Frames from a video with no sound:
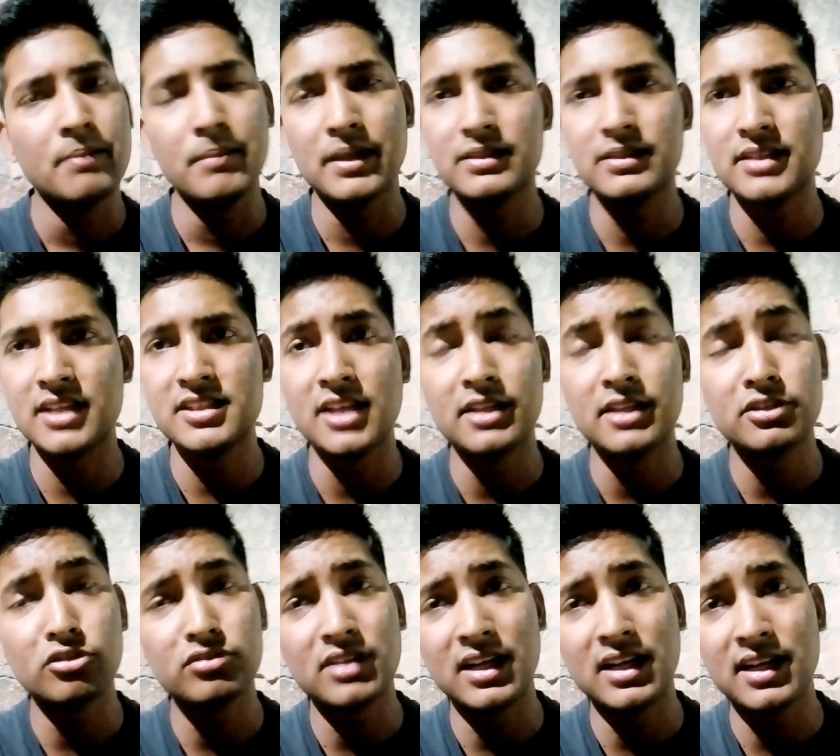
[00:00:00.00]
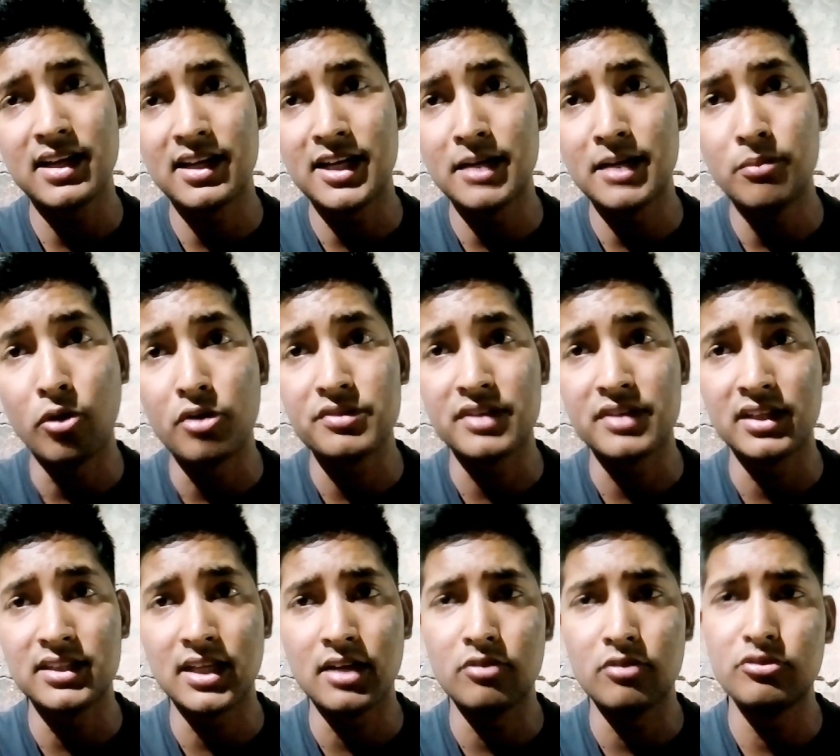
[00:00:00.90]
बिकता है जानते हो तेल का रेट बहुत
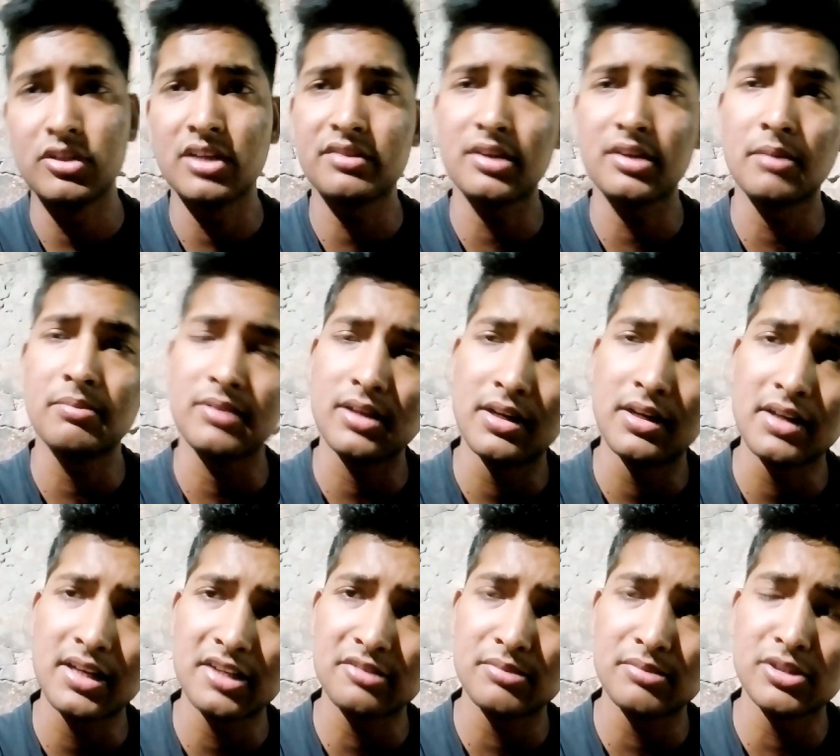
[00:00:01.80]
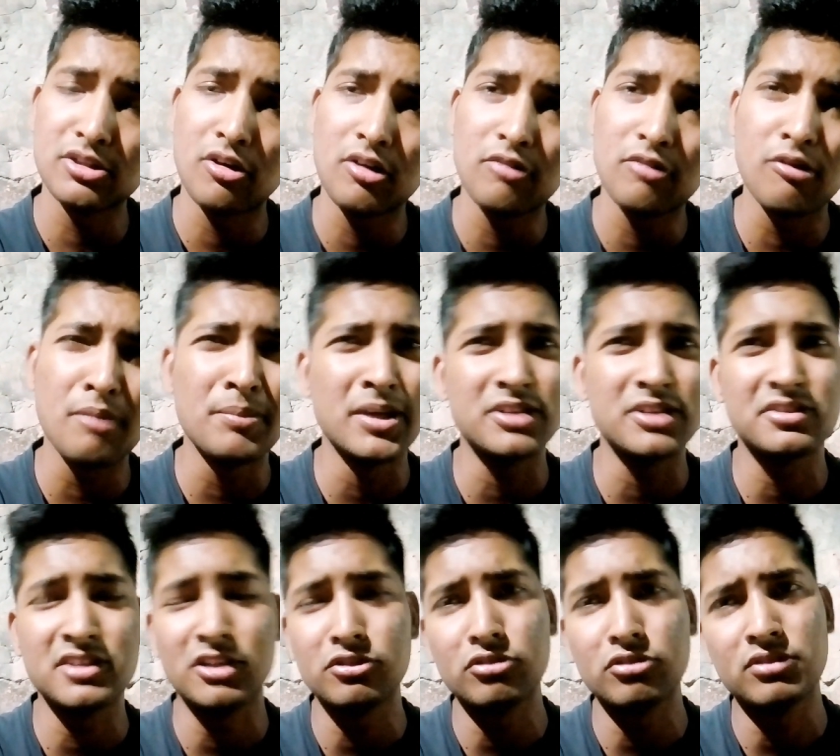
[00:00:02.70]
ज़्यादा है उधर सब कंट्रीज़ में जाओगे वहाँ
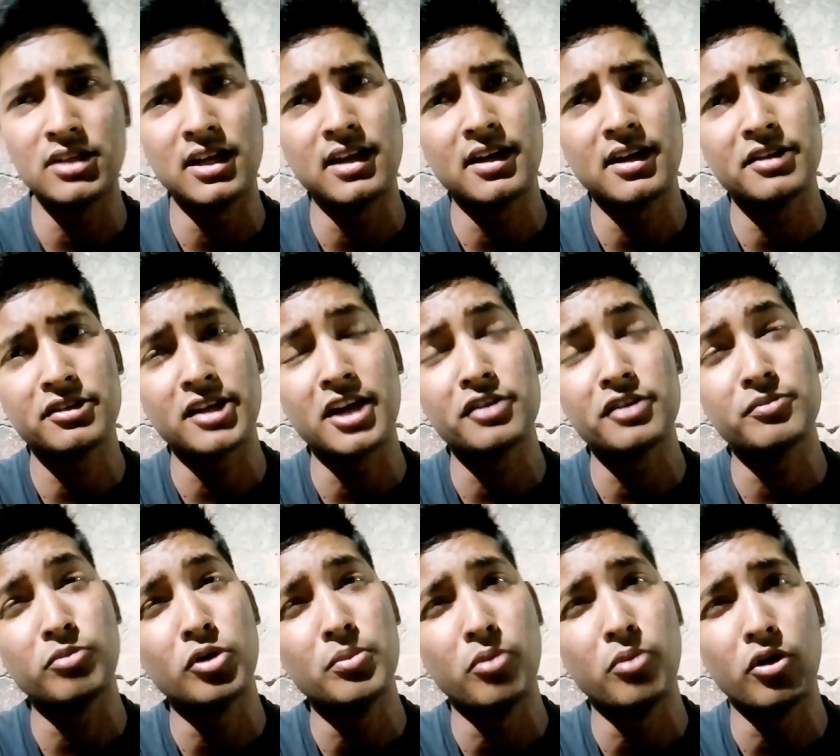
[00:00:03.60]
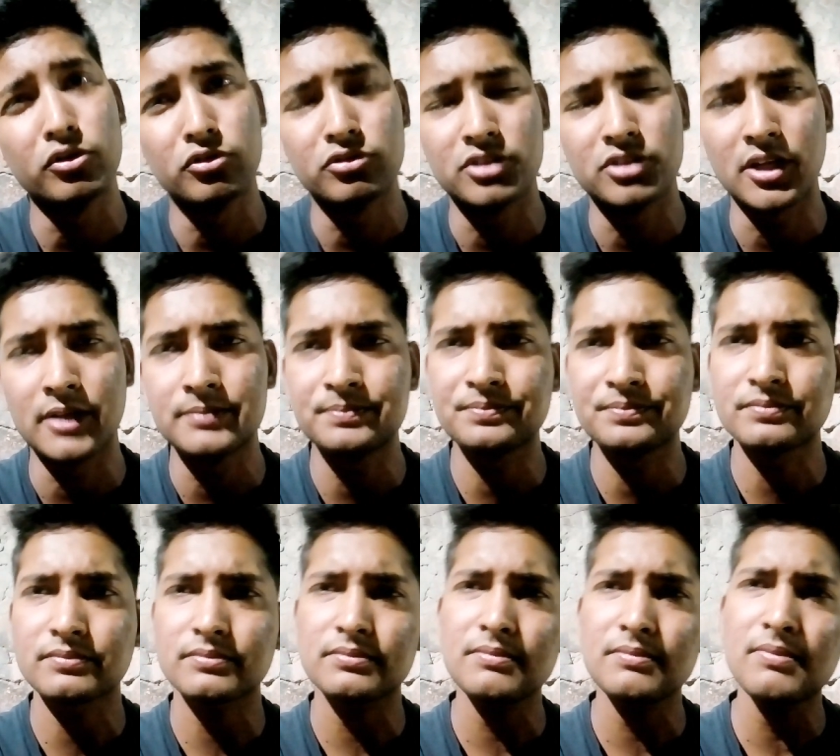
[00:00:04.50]
बेचते हैं तो तेल का एक्सपोर्ट बहुत होता है
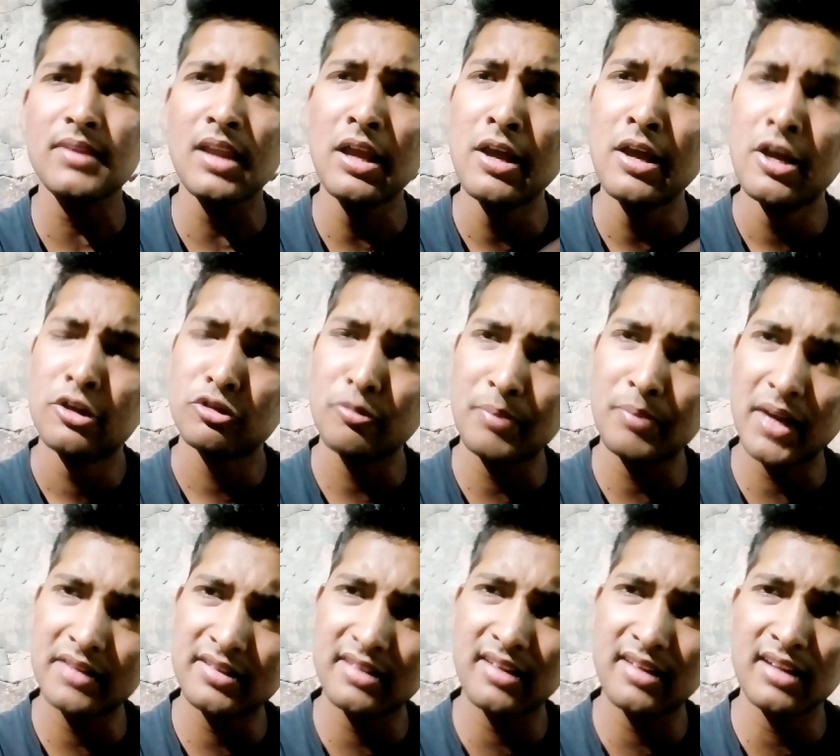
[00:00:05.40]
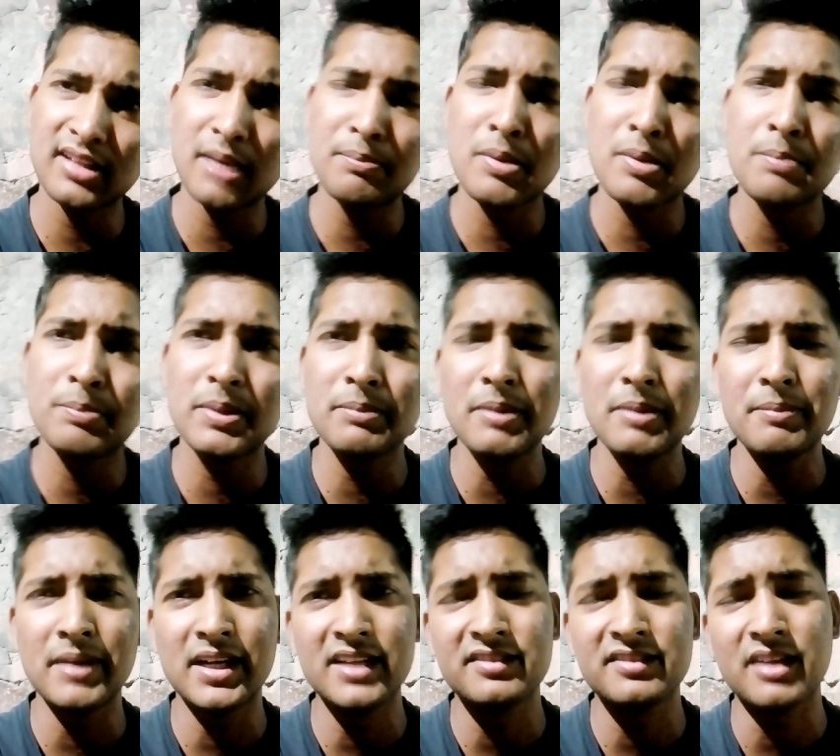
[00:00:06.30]
तो पैसा ज़्यादा है पंपिंग में
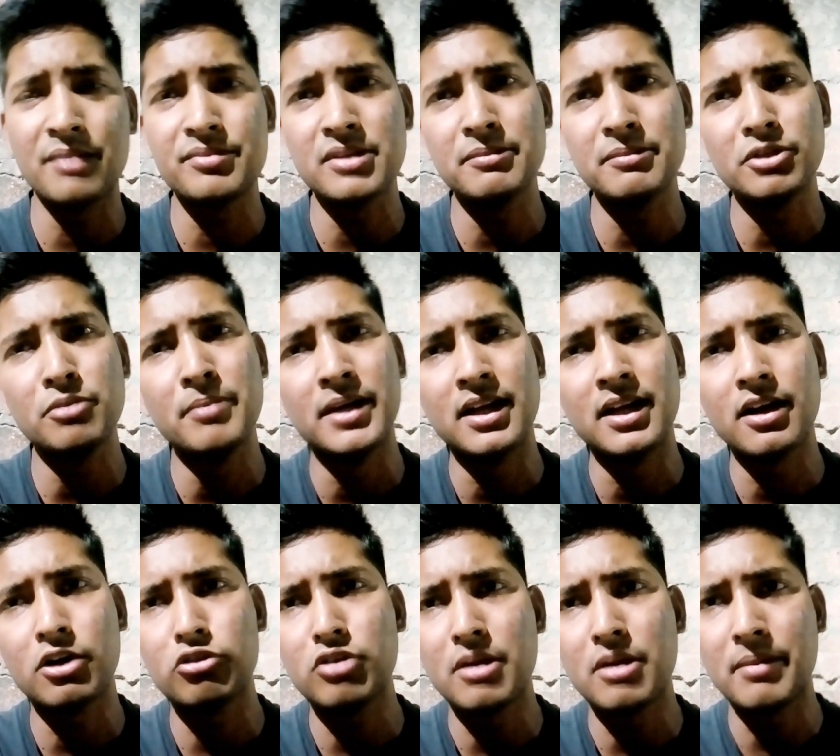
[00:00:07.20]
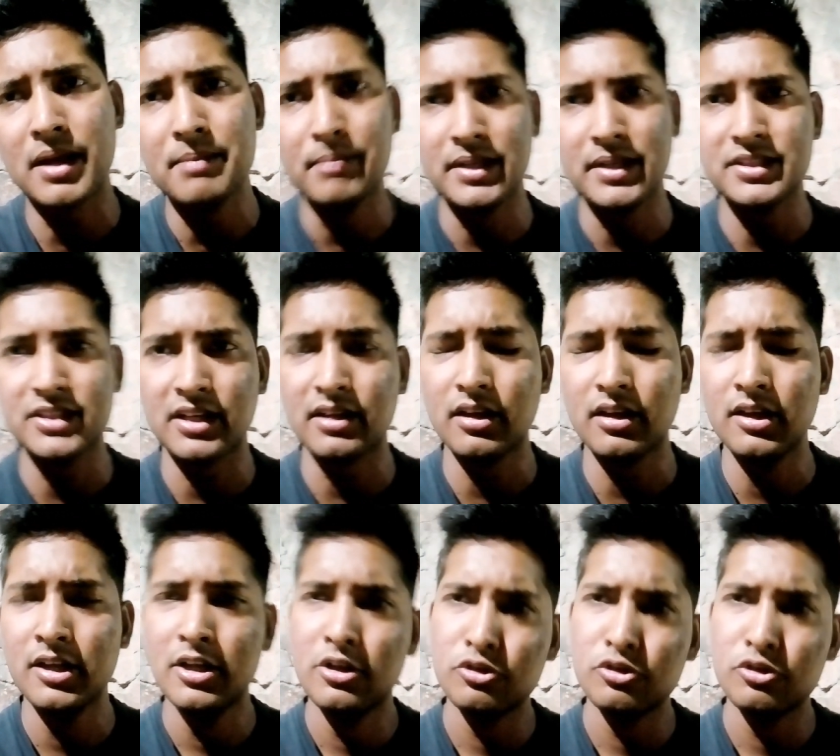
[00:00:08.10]
मेरे हिसाब से मैं तो मना करूँगा भाई मत जाना